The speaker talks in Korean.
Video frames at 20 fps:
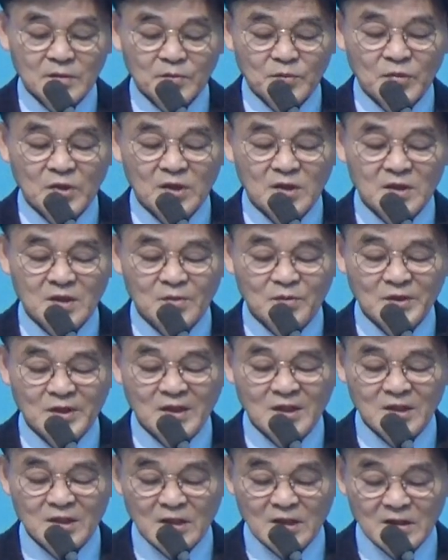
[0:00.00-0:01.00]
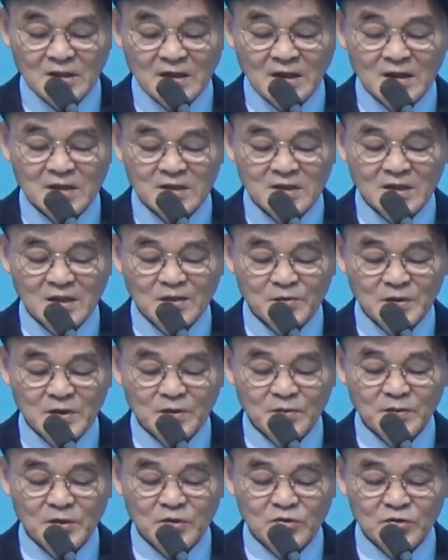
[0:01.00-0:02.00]
뭐 때문에 일하지 않는데 강창함
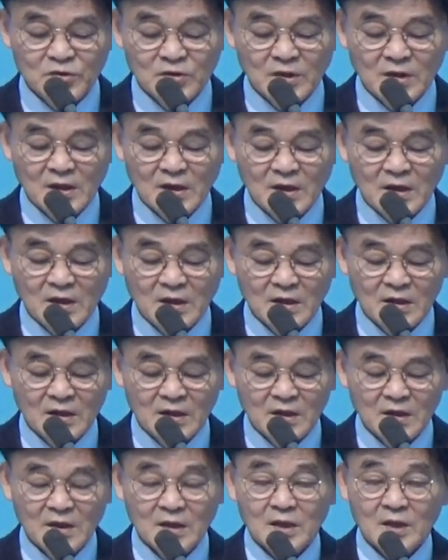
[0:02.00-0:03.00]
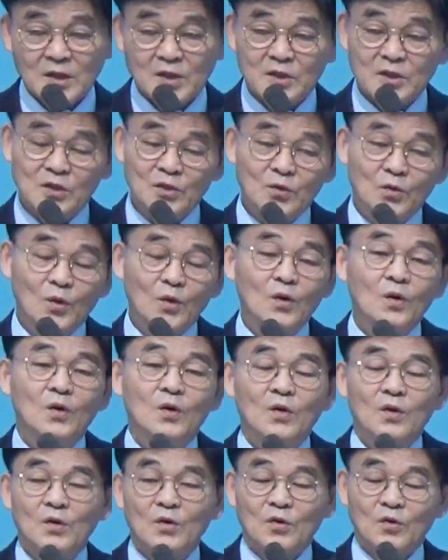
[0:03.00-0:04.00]
때문에 줄이라.
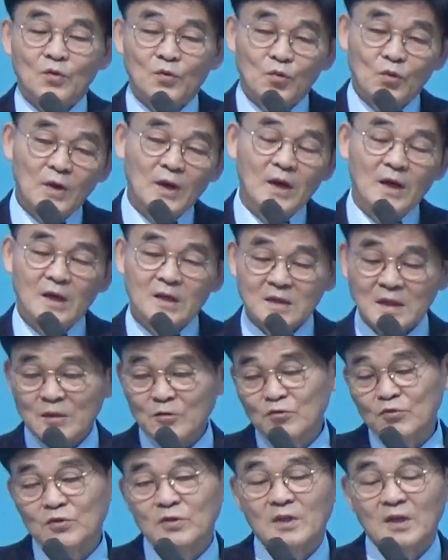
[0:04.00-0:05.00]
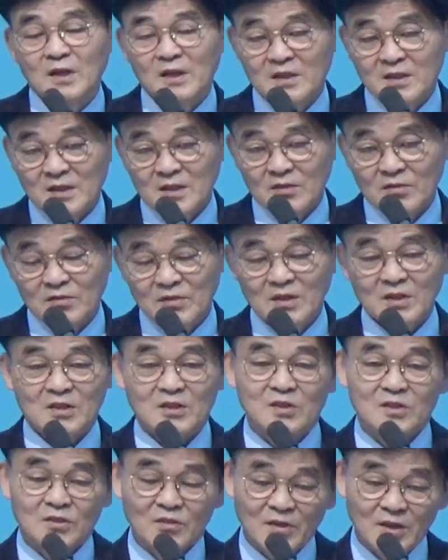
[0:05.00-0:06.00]
그리고 구하라 잘 두드리라 겠더라고 이게
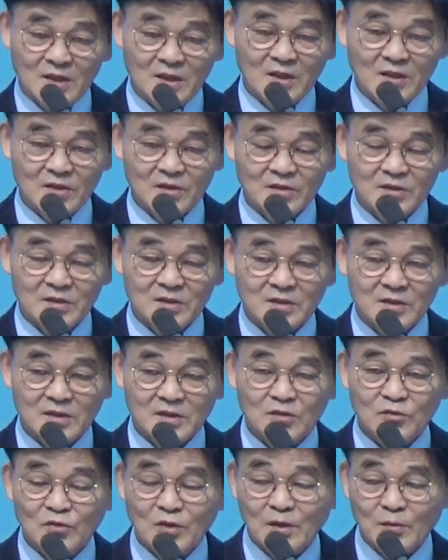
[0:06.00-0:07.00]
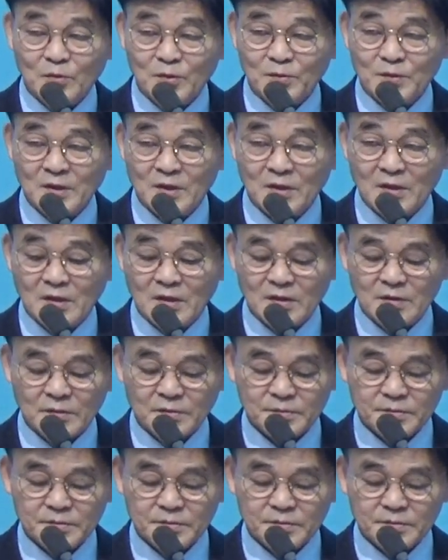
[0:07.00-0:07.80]
더 정확해요. 누가 보면 얘기가.